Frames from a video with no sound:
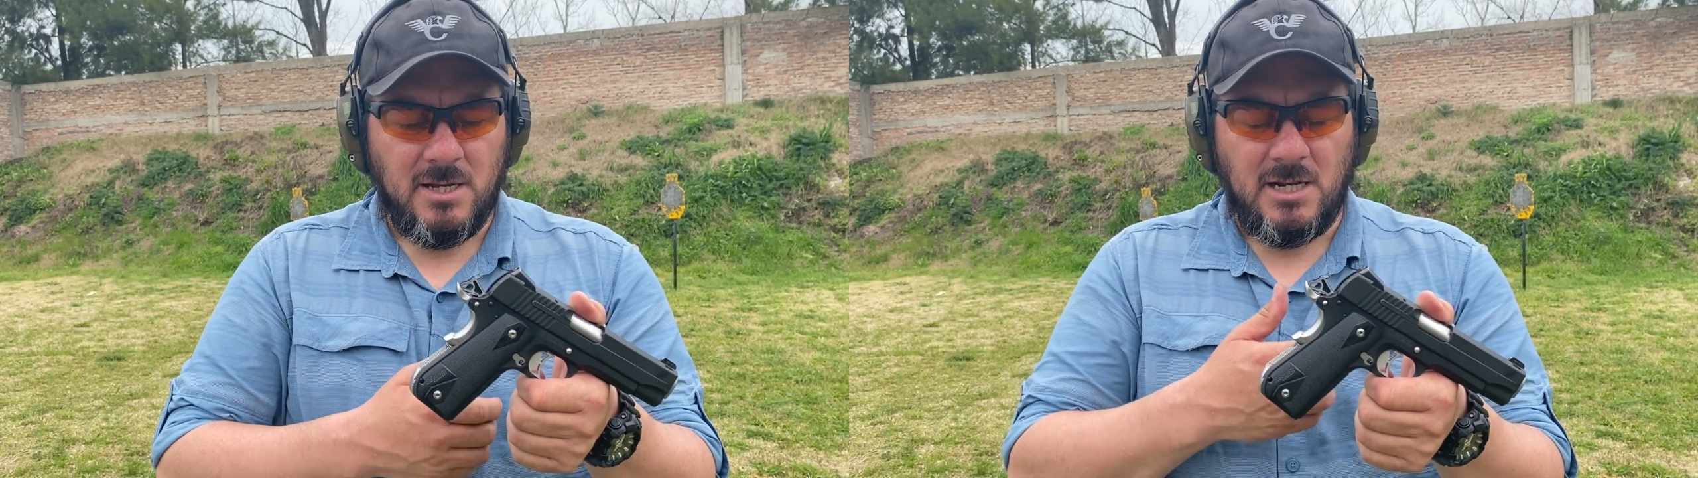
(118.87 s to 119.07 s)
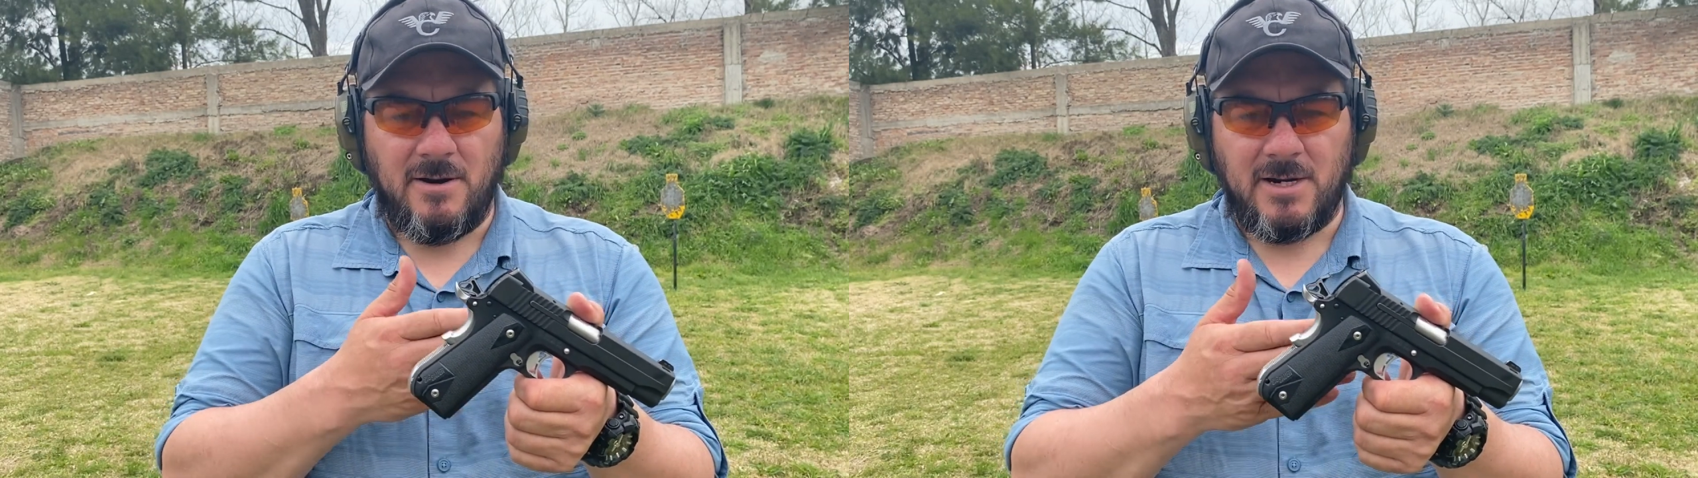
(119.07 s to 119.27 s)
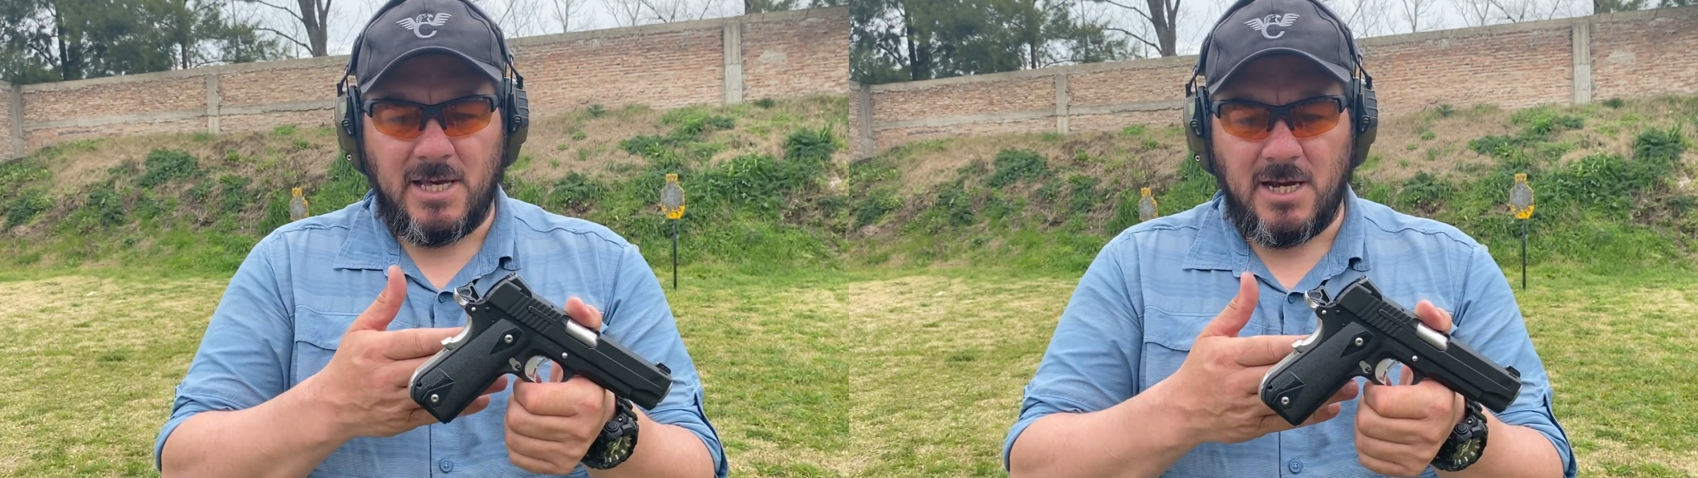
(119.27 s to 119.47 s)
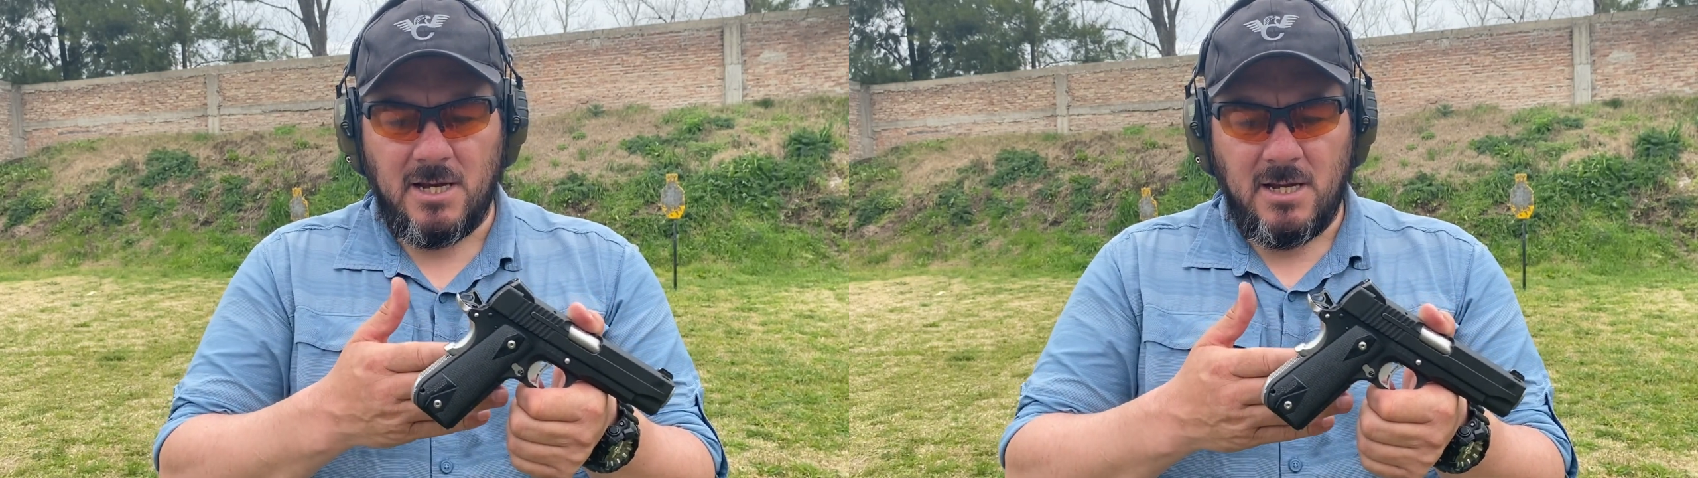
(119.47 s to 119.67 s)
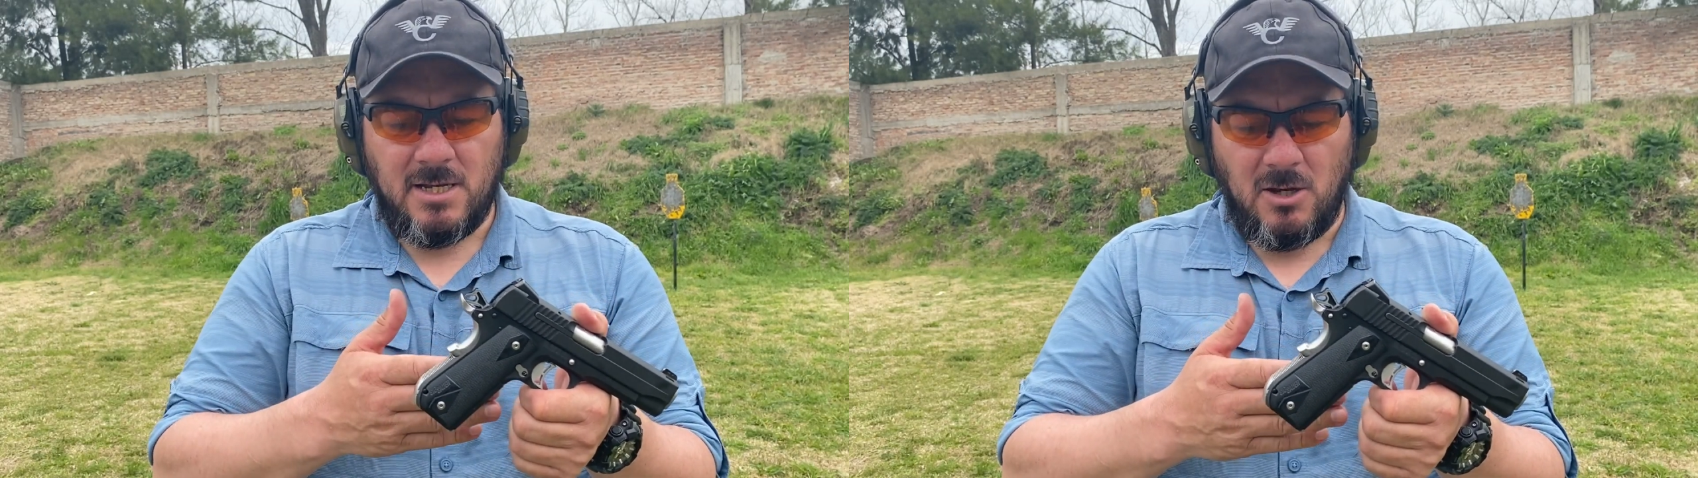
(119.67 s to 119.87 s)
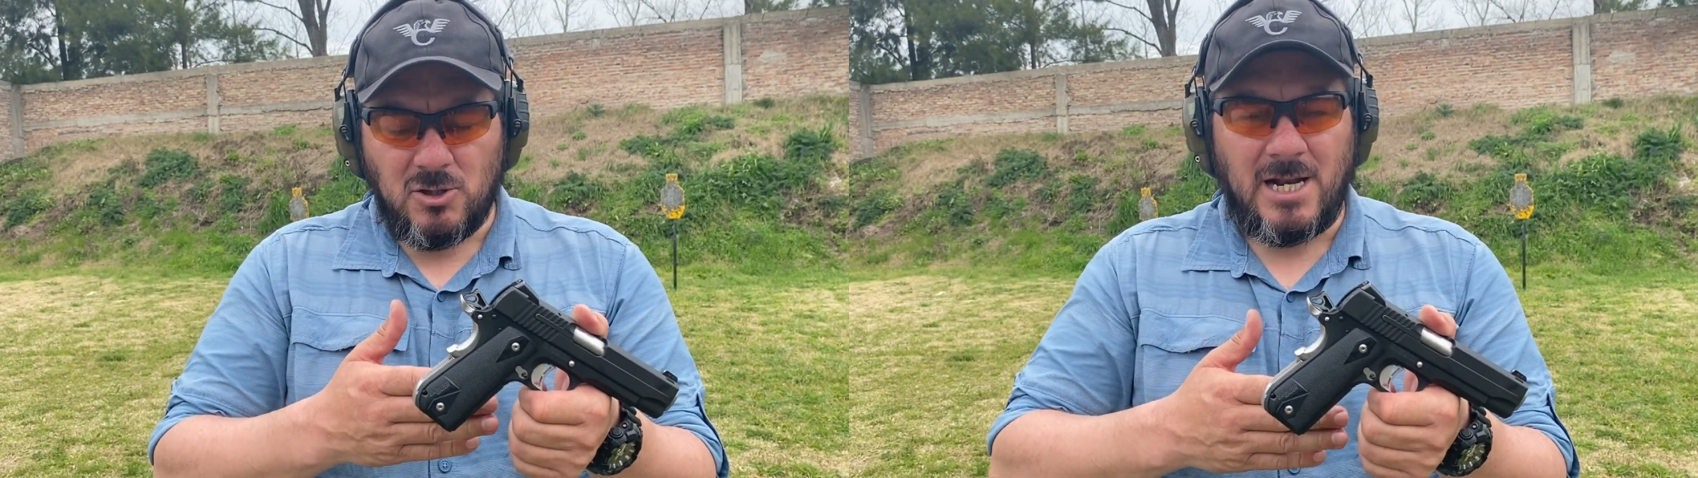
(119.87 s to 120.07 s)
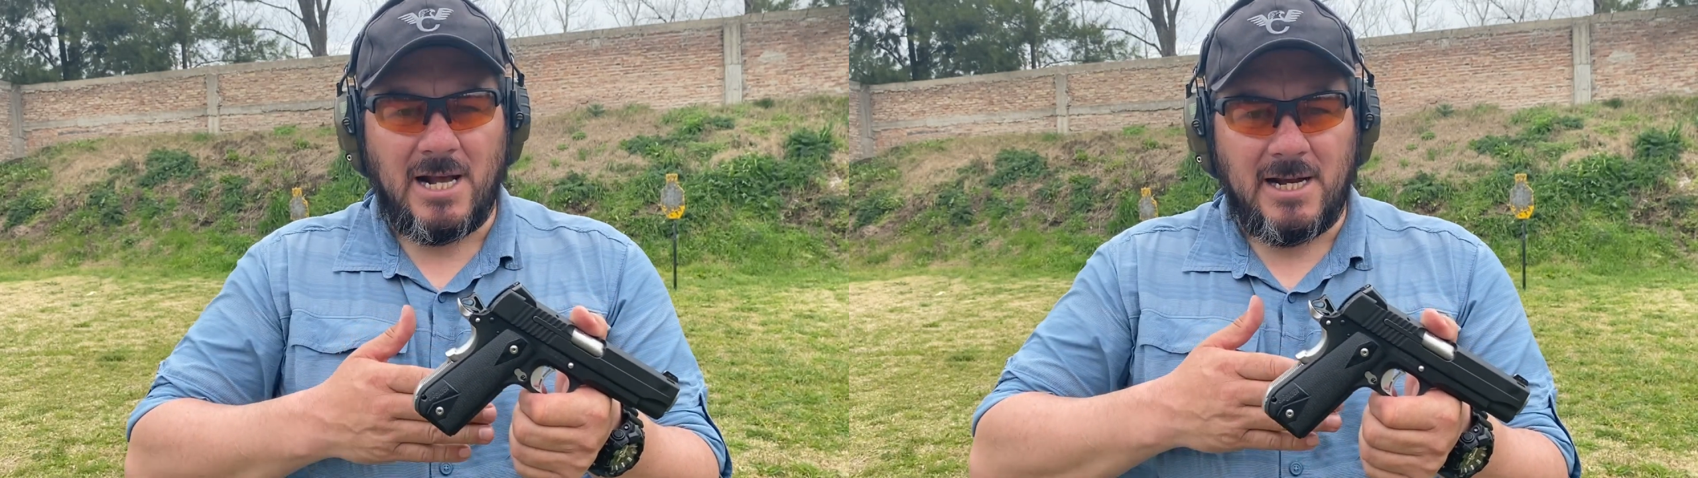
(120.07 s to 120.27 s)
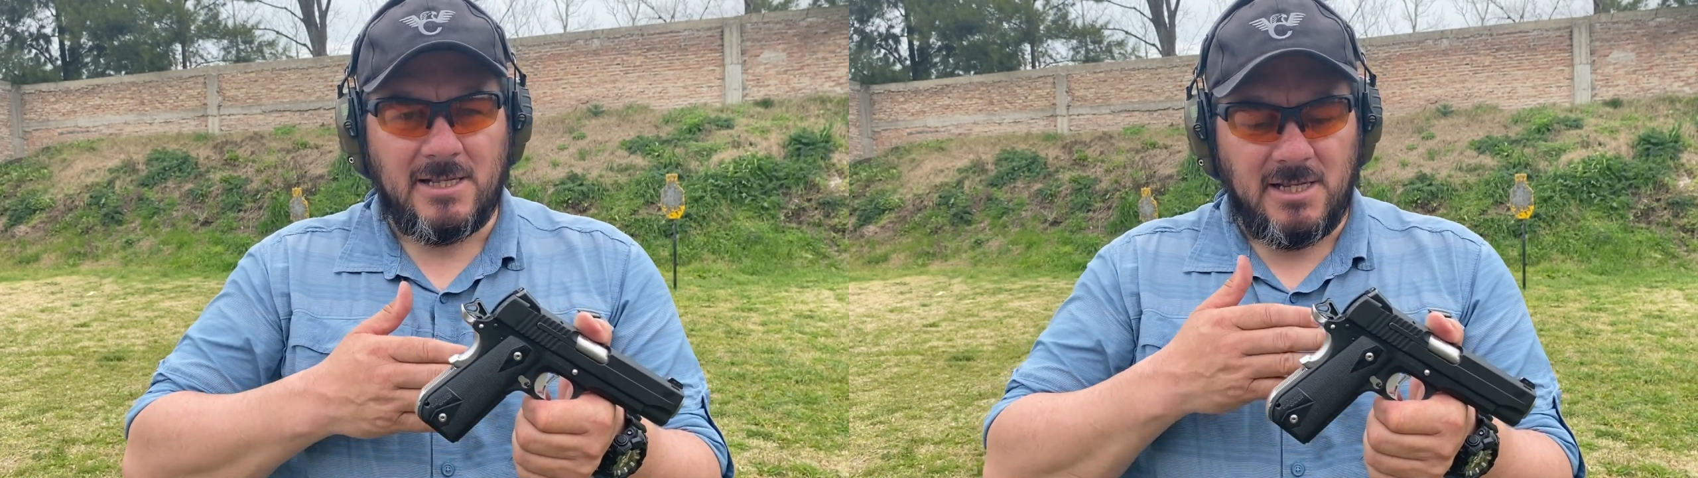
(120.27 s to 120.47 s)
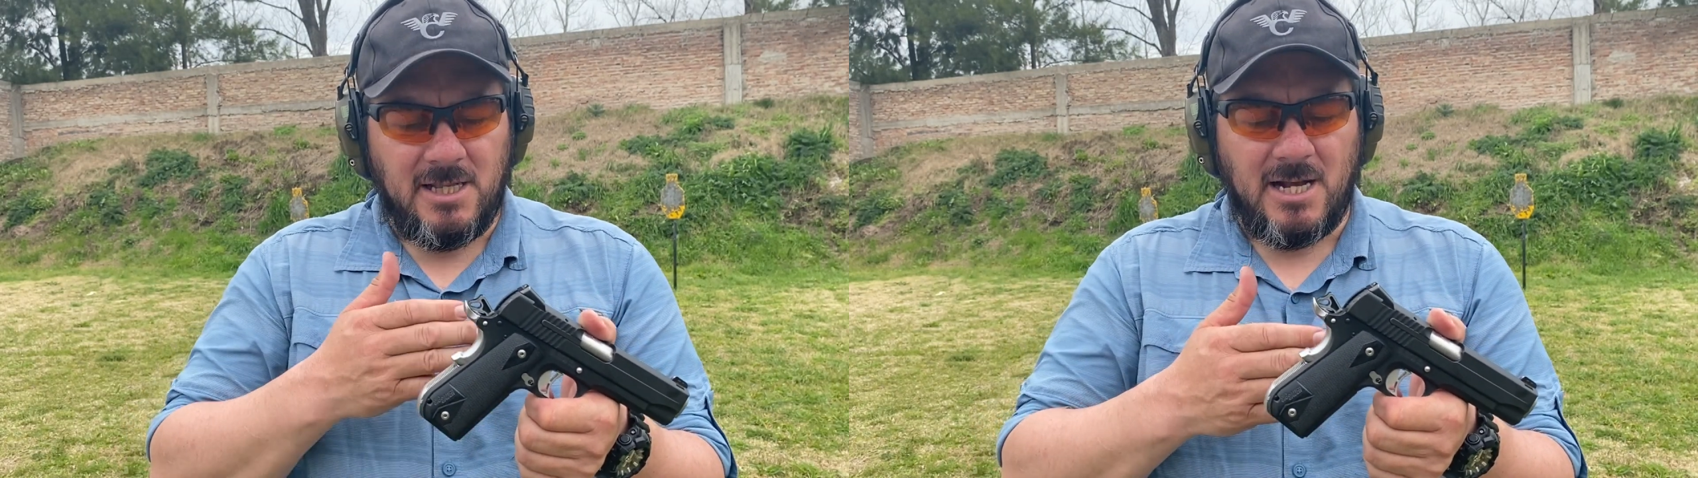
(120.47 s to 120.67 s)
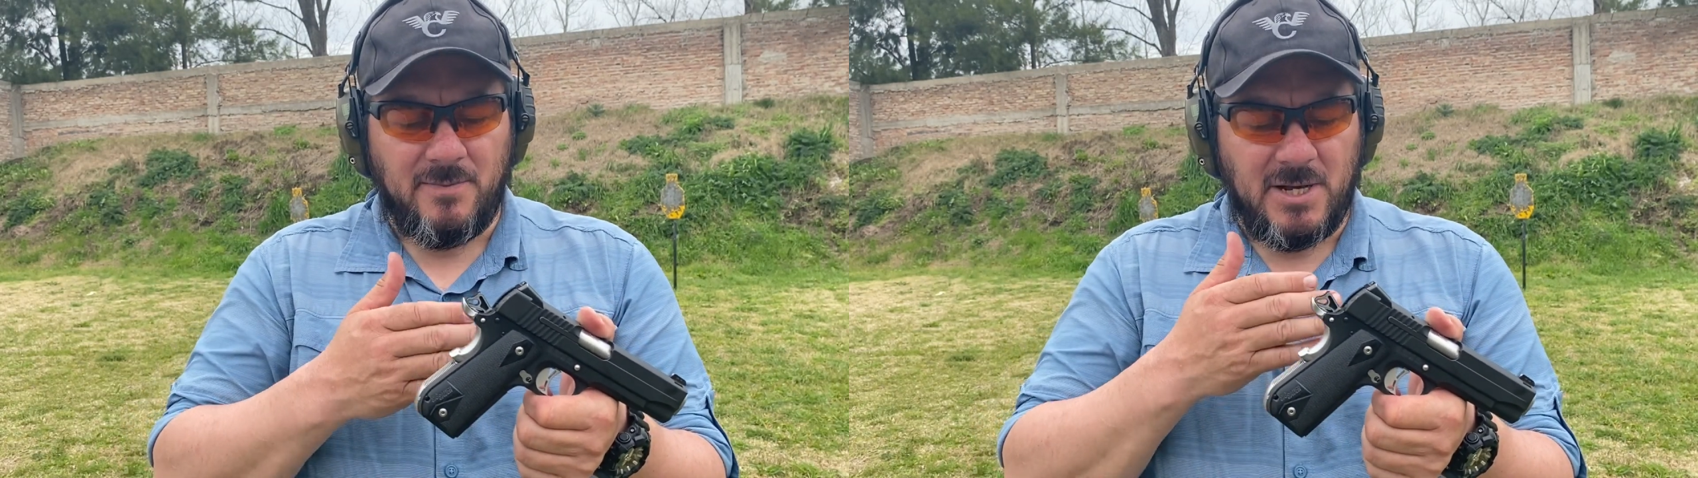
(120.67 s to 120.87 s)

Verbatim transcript: y la verdad que otra de las características